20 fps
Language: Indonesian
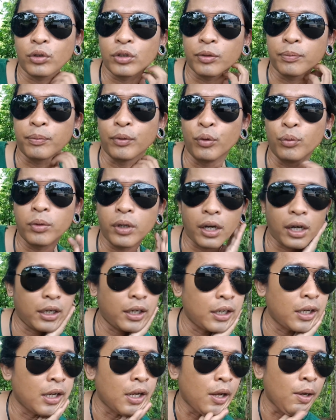sebelumnya kan
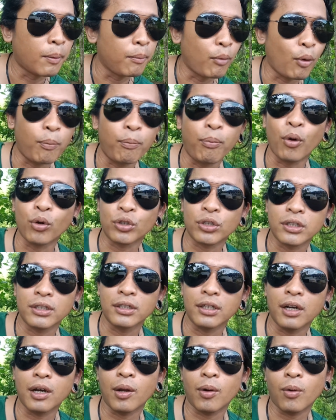bok posen
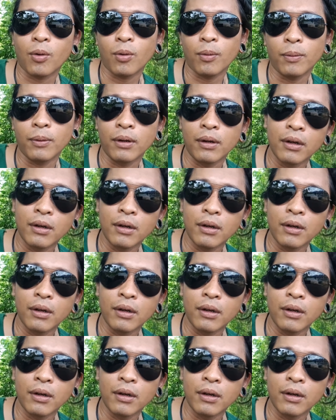ya karo